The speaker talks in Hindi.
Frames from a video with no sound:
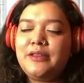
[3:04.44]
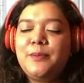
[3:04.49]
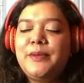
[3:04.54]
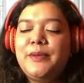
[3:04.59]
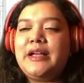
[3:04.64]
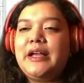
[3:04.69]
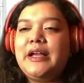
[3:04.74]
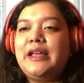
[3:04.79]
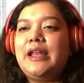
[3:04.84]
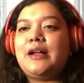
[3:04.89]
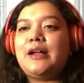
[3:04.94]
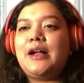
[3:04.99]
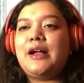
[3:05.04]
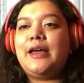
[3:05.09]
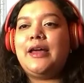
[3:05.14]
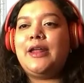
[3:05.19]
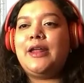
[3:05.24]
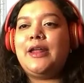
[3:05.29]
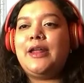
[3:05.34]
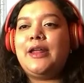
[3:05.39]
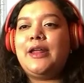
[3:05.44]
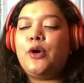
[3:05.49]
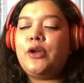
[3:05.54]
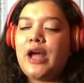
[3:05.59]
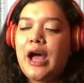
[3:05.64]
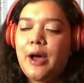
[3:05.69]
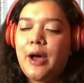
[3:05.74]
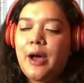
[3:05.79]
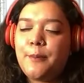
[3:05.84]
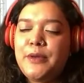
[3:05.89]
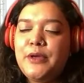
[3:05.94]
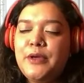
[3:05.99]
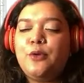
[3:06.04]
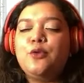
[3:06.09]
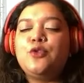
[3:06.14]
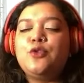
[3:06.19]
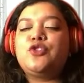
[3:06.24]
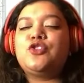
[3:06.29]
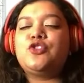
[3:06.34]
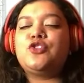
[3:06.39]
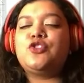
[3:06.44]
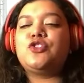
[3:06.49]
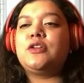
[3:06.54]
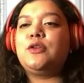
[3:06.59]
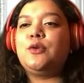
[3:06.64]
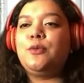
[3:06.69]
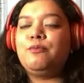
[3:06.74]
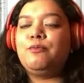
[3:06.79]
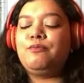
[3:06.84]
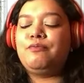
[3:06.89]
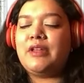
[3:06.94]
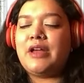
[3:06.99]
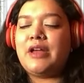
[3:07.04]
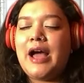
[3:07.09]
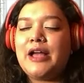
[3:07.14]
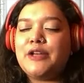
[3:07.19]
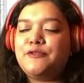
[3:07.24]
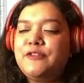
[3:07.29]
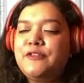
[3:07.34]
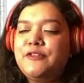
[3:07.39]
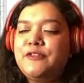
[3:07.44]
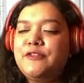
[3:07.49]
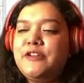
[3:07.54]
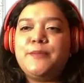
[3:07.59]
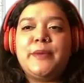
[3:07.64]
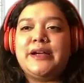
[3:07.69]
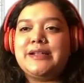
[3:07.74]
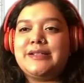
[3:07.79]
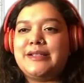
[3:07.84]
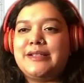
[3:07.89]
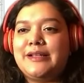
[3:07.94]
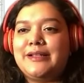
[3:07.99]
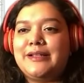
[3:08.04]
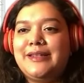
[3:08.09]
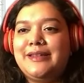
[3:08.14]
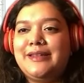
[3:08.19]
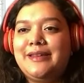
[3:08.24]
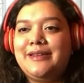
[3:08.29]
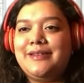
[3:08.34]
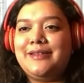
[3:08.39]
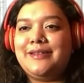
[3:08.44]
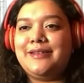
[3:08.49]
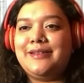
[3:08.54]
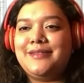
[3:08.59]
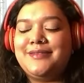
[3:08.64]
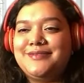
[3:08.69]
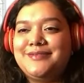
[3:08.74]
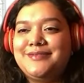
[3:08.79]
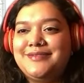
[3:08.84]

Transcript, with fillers: अंदर भी एक कलाकार है और आप भी कुछ यू नो आर्ट फील्ड में कर सकती हैं